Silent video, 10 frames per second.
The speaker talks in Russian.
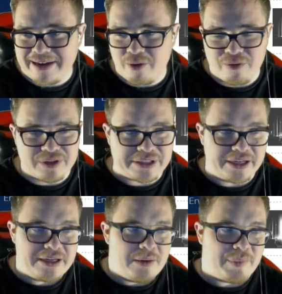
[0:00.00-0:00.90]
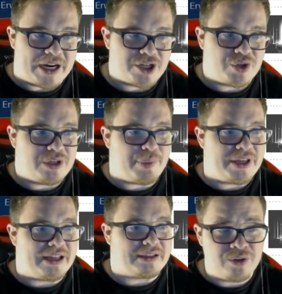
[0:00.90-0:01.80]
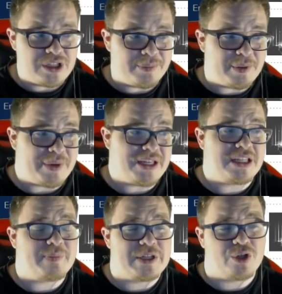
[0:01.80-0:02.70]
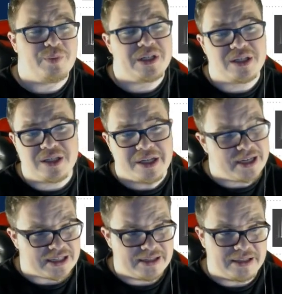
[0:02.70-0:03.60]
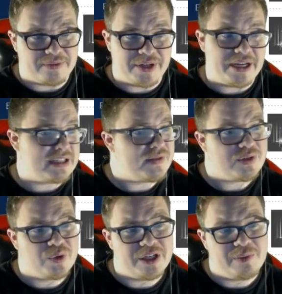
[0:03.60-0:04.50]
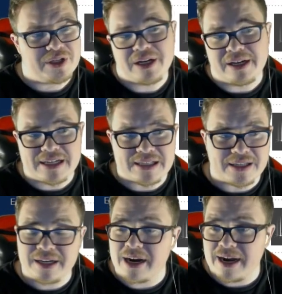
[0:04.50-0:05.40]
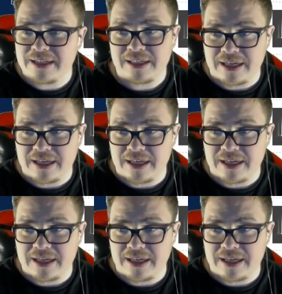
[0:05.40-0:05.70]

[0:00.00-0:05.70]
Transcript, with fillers: какого-то, пока что непонятно, но тем не менее способности интересно. Это, вероятнее всего, именно как раз-таки какая-то